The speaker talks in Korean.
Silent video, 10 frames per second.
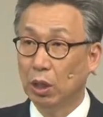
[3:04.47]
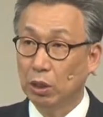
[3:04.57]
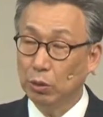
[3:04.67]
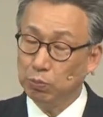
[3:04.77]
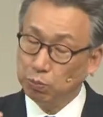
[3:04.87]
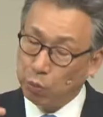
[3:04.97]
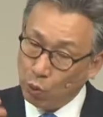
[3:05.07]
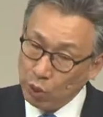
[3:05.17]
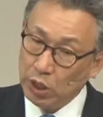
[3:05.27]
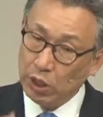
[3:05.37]
그
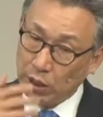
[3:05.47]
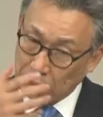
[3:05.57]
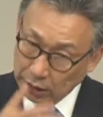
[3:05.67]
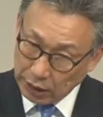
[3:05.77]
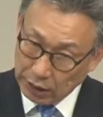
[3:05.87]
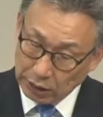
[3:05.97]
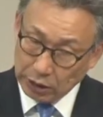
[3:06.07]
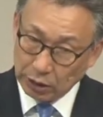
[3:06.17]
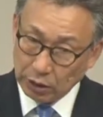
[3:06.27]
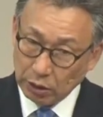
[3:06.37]
보이려는
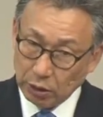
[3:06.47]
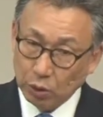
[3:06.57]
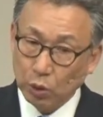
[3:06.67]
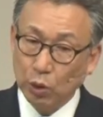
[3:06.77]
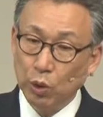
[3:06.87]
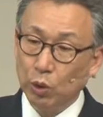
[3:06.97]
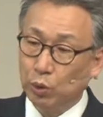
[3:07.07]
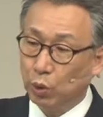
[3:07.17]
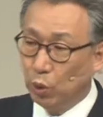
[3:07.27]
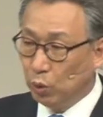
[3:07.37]
에너지를
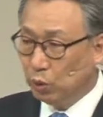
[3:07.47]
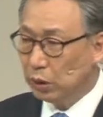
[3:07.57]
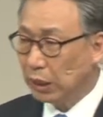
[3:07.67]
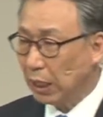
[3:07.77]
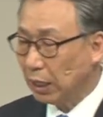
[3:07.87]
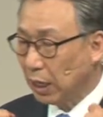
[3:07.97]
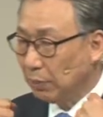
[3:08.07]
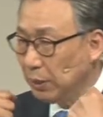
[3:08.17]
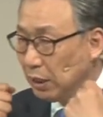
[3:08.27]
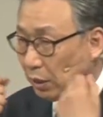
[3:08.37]
좋은
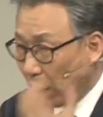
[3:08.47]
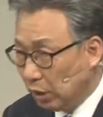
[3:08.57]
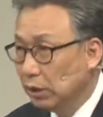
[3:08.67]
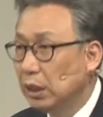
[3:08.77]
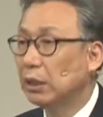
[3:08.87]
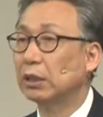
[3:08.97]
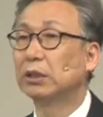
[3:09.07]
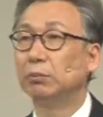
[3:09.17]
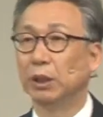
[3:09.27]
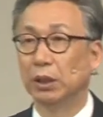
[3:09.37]
사람이 되는 데다
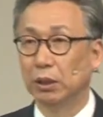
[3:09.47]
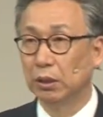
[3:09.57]
쓰면